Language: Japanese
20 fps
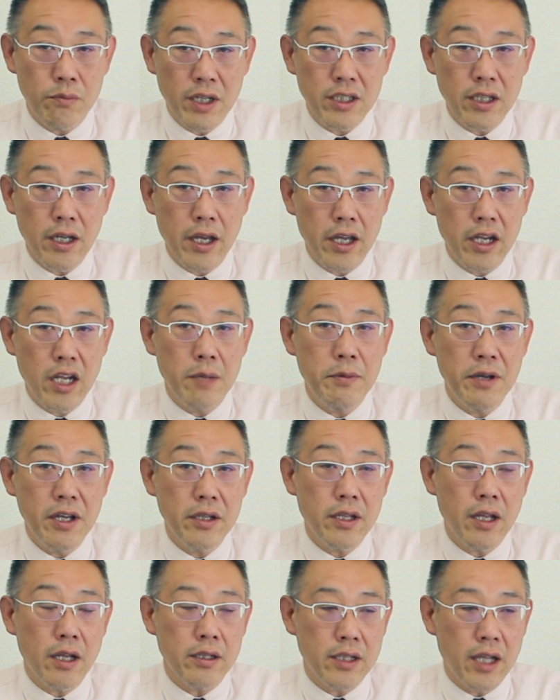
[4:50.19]
また
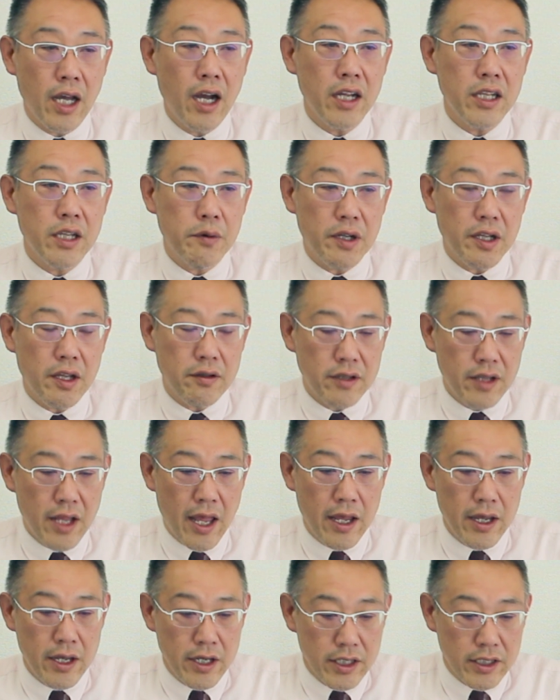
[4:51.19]
エレベーターの中ではです
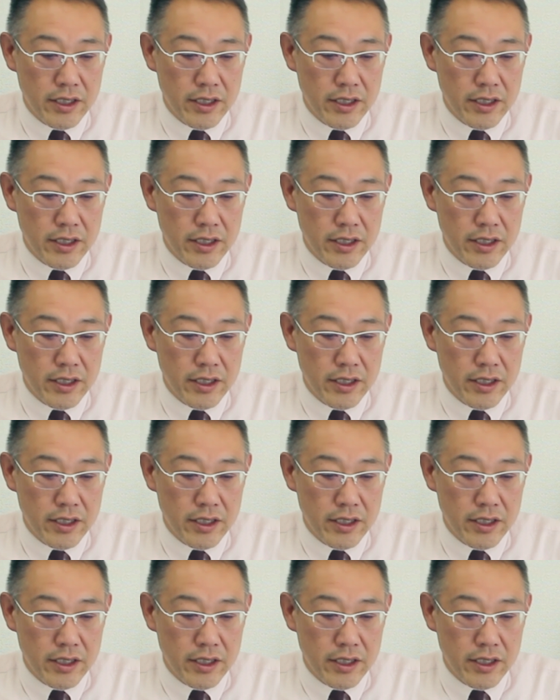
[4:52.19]
ね、